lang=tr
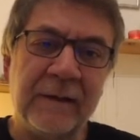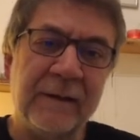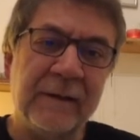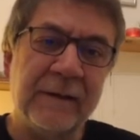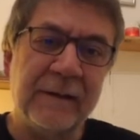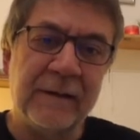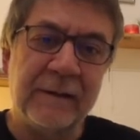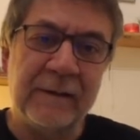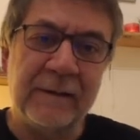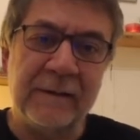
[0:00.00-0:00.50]
e,
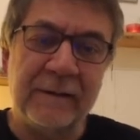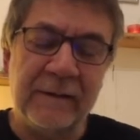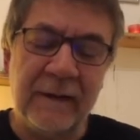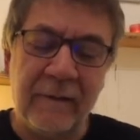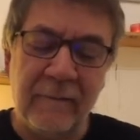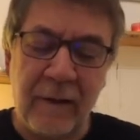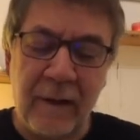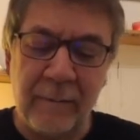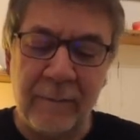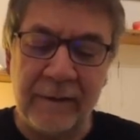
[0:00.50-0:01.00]

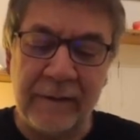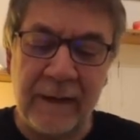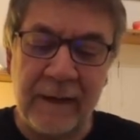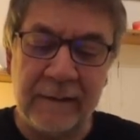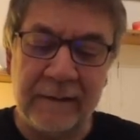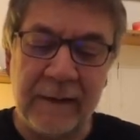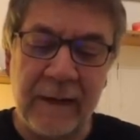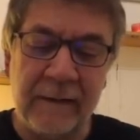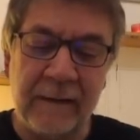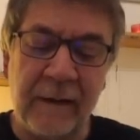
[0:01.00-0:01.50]
devam
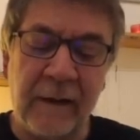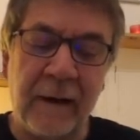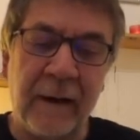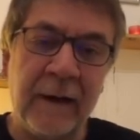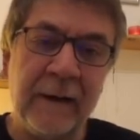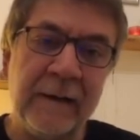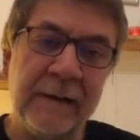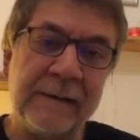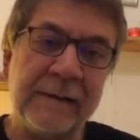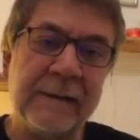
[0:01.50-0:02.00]
ederken
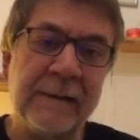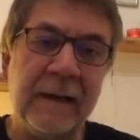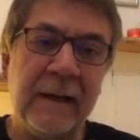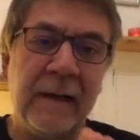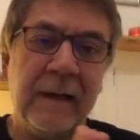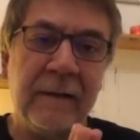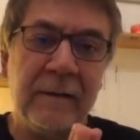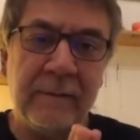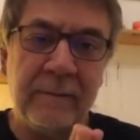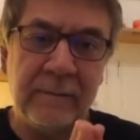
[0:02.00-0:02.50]

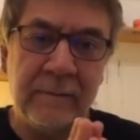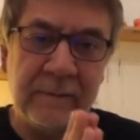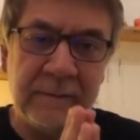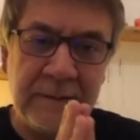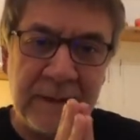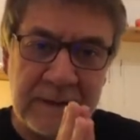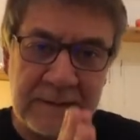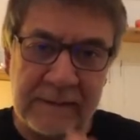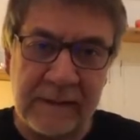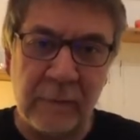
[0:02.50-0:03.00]
ailesine
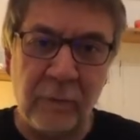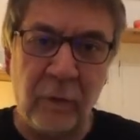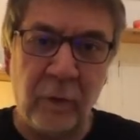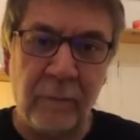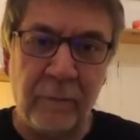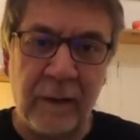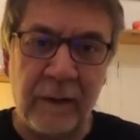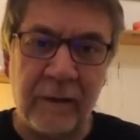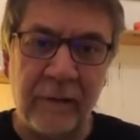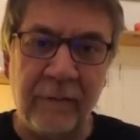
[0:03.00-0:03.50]
destek
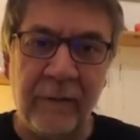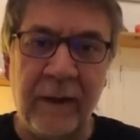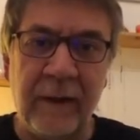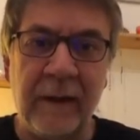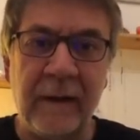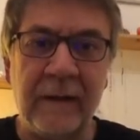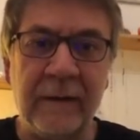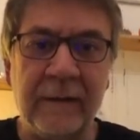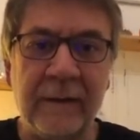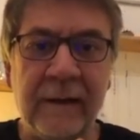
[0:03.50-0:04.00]
olmak
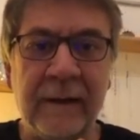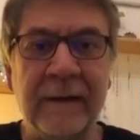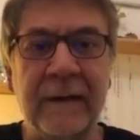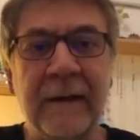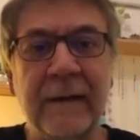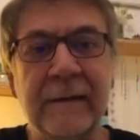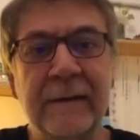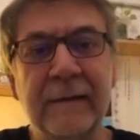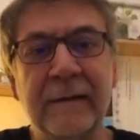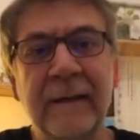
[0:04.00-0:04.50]
ve
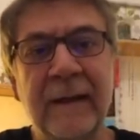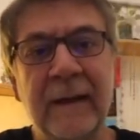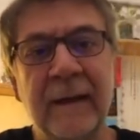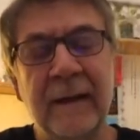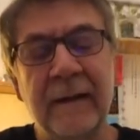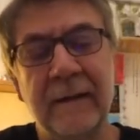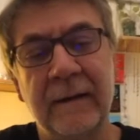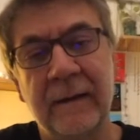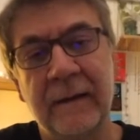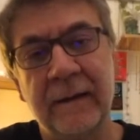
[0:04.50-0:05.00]
kariyerini
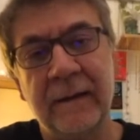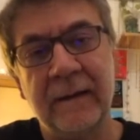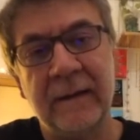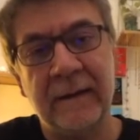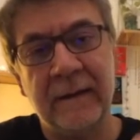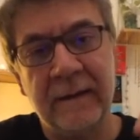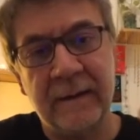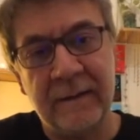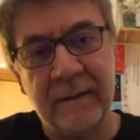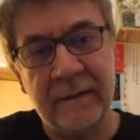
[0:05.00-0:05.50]
de e,
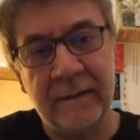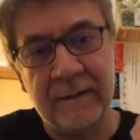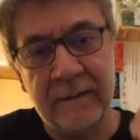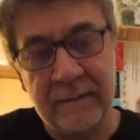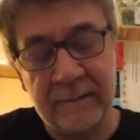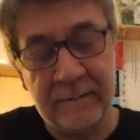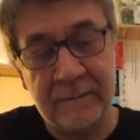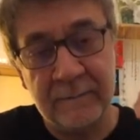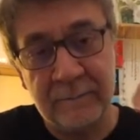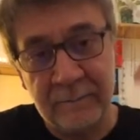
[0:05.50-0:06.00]

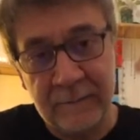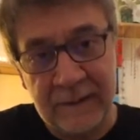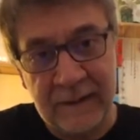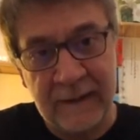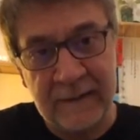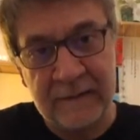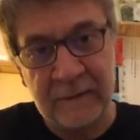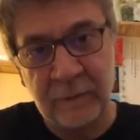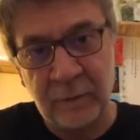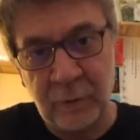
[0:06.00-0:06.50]

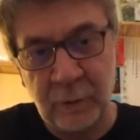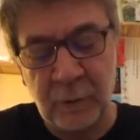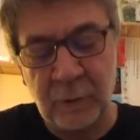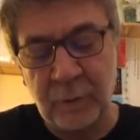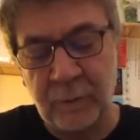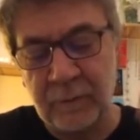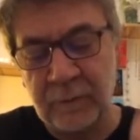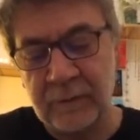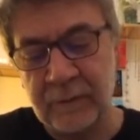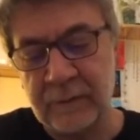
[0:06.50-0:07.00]
birazcık üst
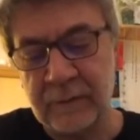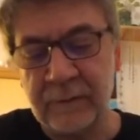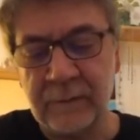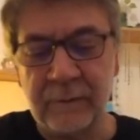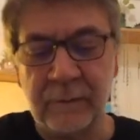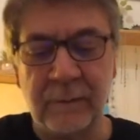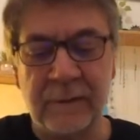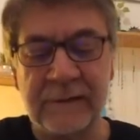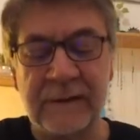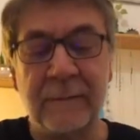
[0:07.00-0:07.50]

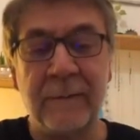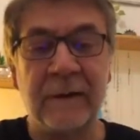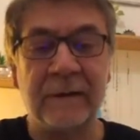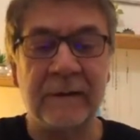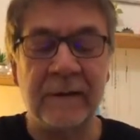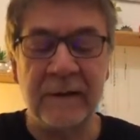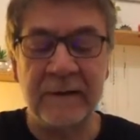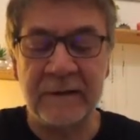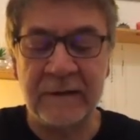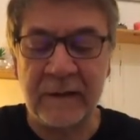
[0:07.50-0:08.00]
e,
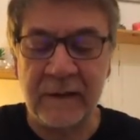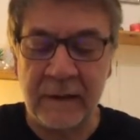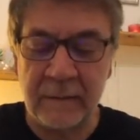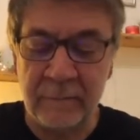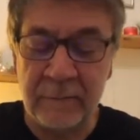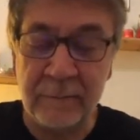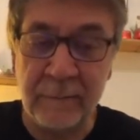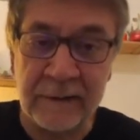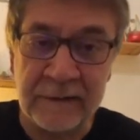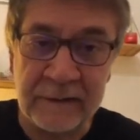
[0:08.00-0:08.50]
basamaklara
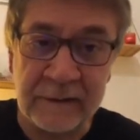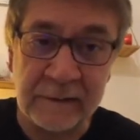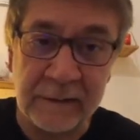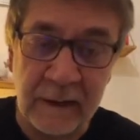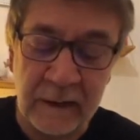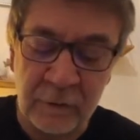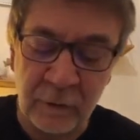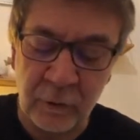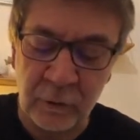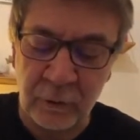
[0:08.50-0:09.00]
çıkarabilmek için
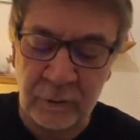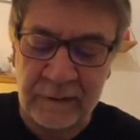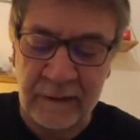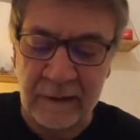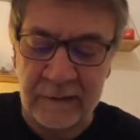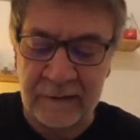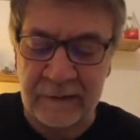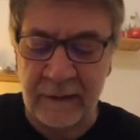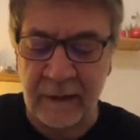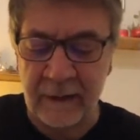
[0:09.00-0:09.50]
daha çocuk
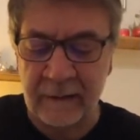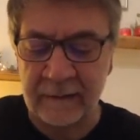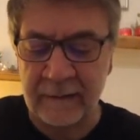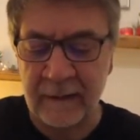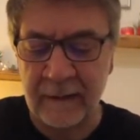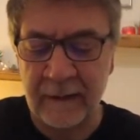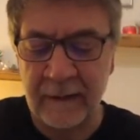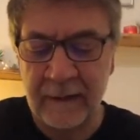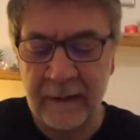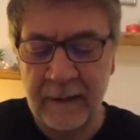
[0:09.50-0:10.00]

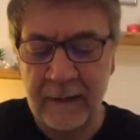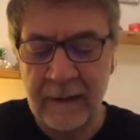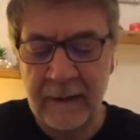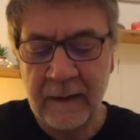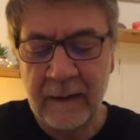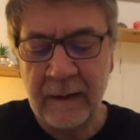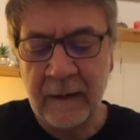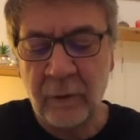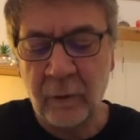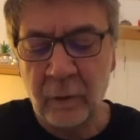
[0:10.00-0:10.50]
yaşlarda
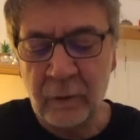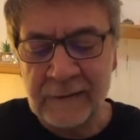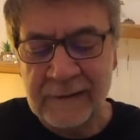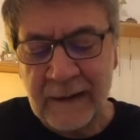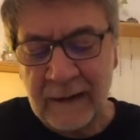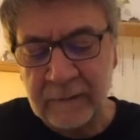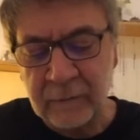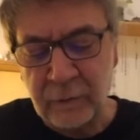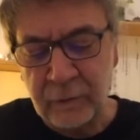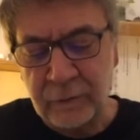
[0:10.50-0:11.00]

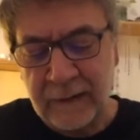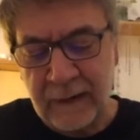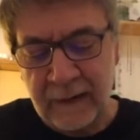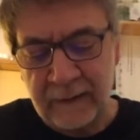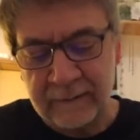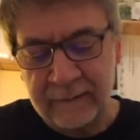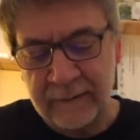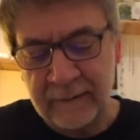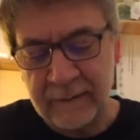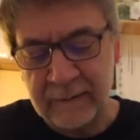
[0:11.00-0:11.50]
özel
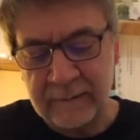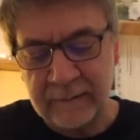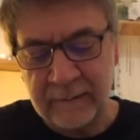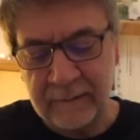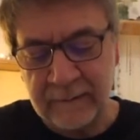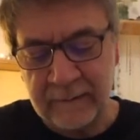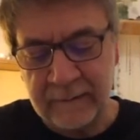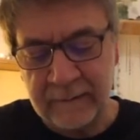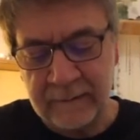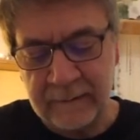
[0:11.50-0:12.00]
günlerde, e,